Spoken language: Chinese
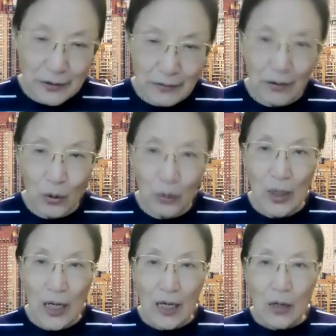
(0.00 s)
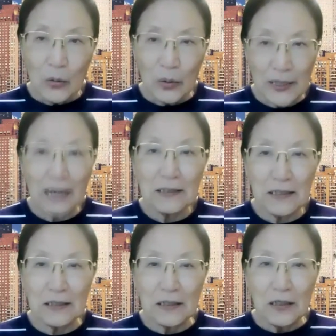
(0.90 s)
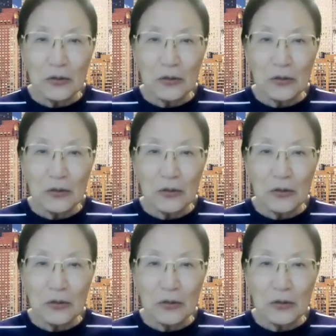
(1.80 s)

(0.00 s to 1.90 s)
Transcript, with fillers: 时候，我相信。